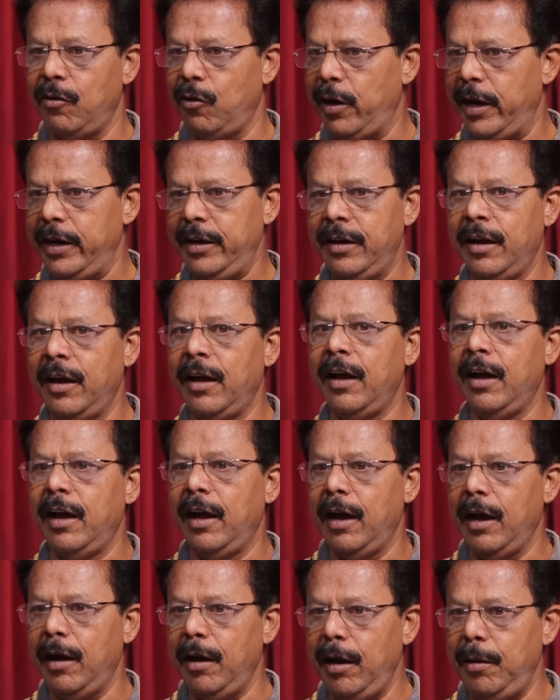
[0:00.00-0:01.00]
ஒயிட்
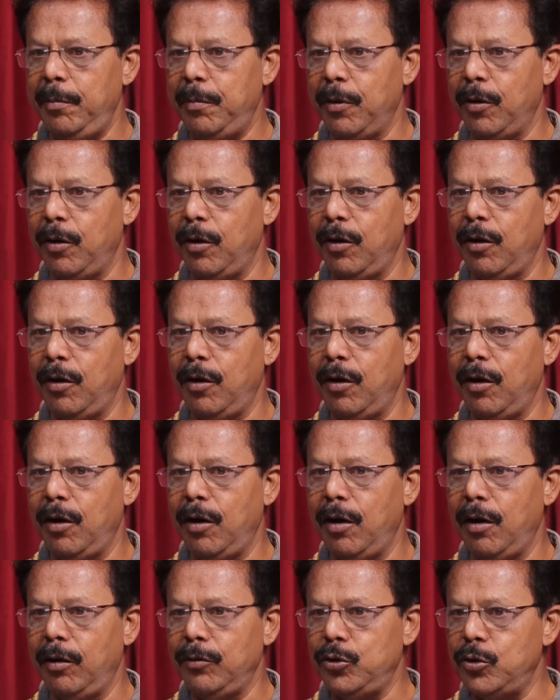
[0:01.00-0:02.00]

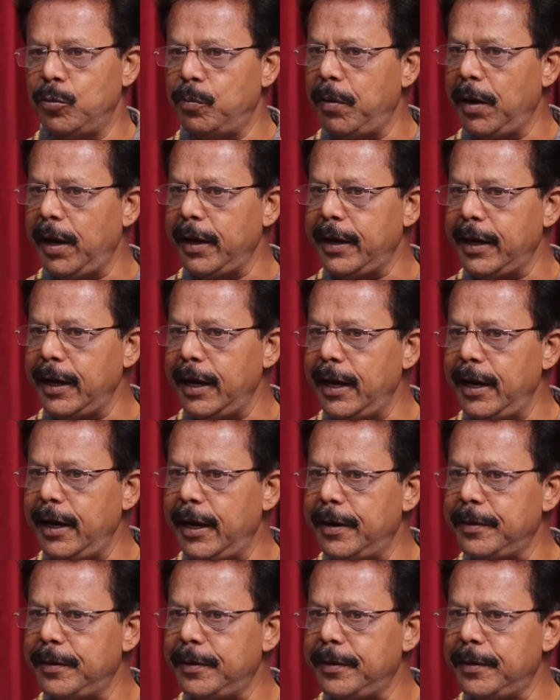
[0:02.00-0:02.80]
இப்போது துப்பாக்கியை